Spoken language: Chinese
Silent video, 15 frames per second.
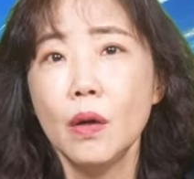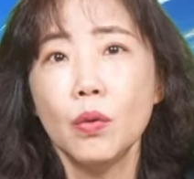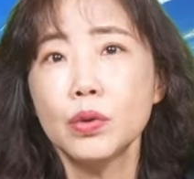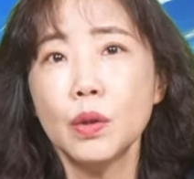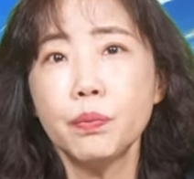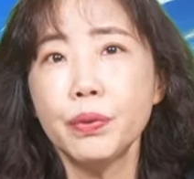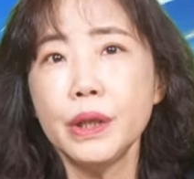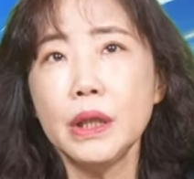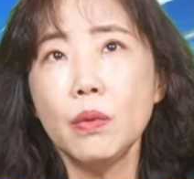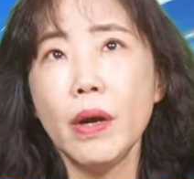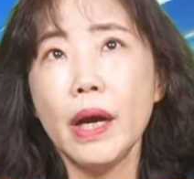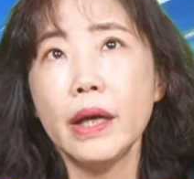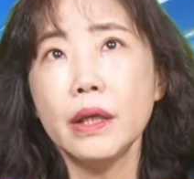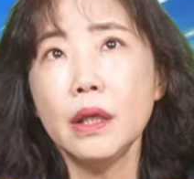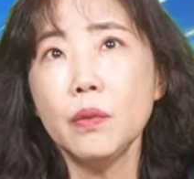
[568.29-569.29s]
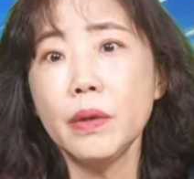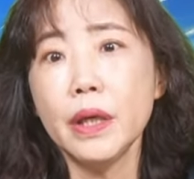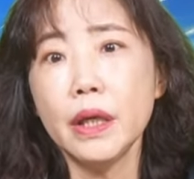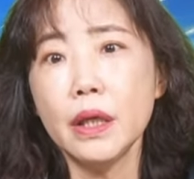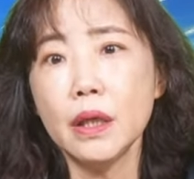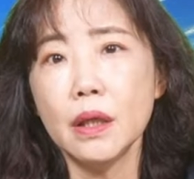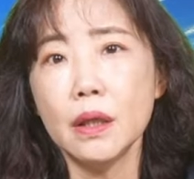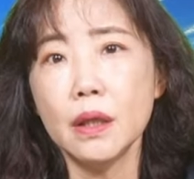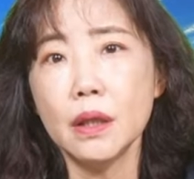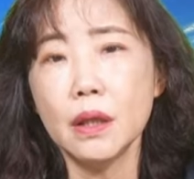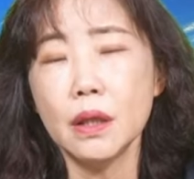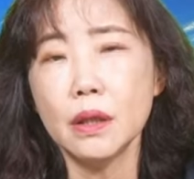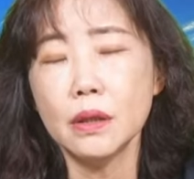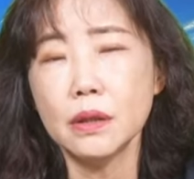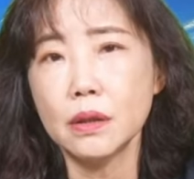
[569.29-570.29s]
我都不意外，因为
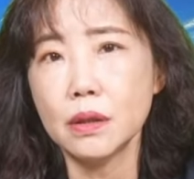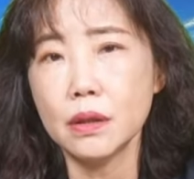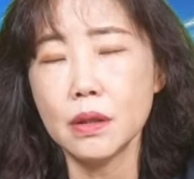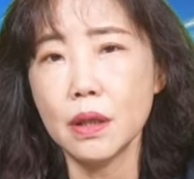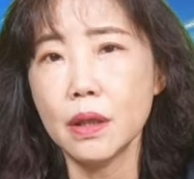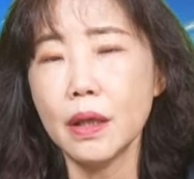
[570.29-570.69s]
呃。